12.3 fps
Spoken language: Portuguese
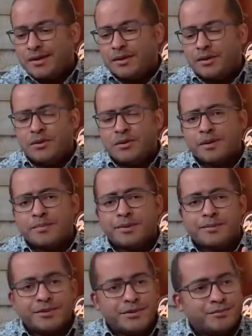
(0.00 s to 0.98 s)
Honra para
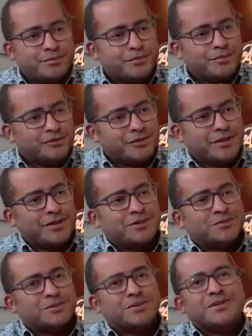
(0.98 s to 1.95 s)
mim, privilégio
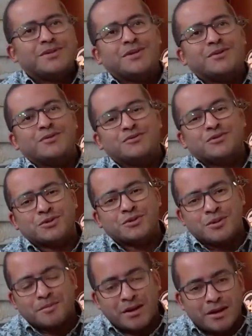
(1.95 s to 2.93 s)
poder estar convosco
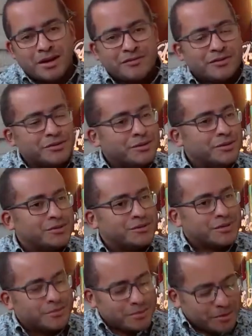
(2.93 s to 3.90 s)
na palavra de Deus,
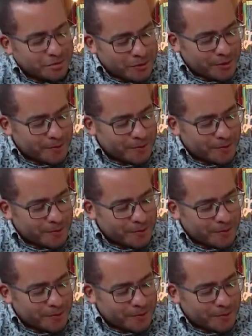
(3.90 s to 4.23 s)
a minha boca.